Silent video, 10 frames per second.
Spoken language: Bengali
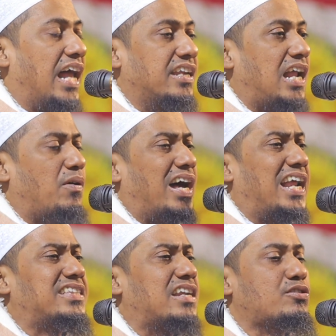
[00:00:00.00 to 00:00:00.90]

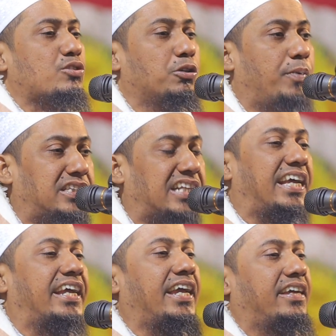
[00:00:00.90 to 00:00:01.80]
আল্লাহওয়ালাদের সোহবতে
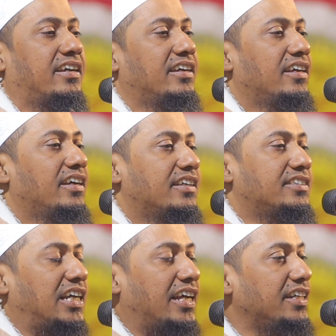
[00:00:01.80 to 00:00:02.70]
থেকে
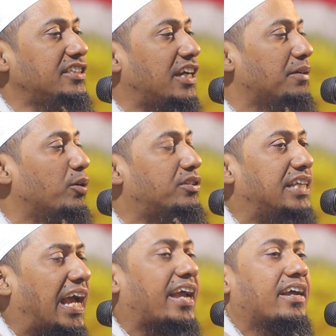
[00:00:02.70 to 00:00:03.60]
যে নিজের
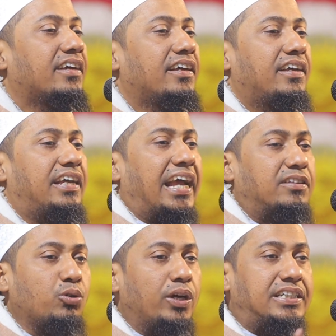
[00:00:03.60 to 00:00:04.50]
মধ্যে
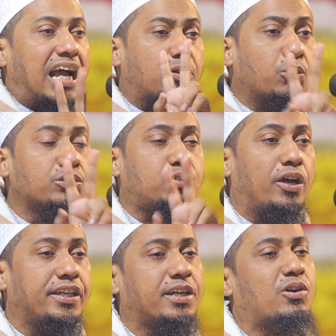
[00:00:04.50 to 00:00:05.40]
এই দুইটা গুণ
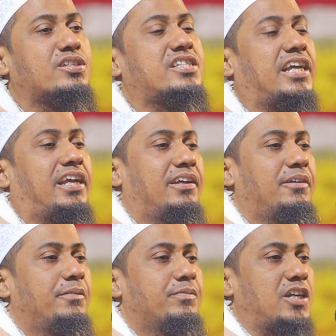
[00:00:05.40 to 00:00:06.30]
তৈরি করছে
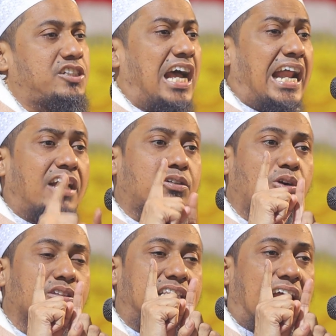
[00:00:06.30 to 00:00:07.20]
যে
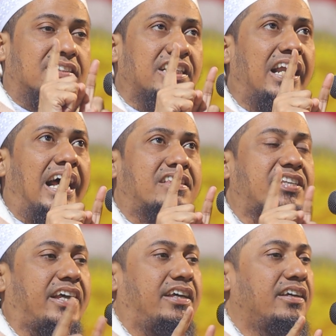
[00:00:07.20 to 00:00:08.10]
সারাক্ষণ তার দিলে
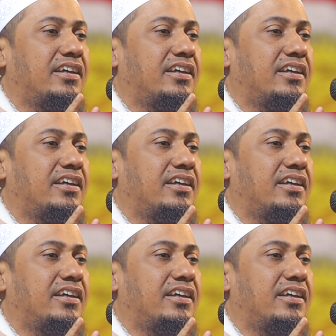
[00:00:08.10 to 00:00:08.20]
আছে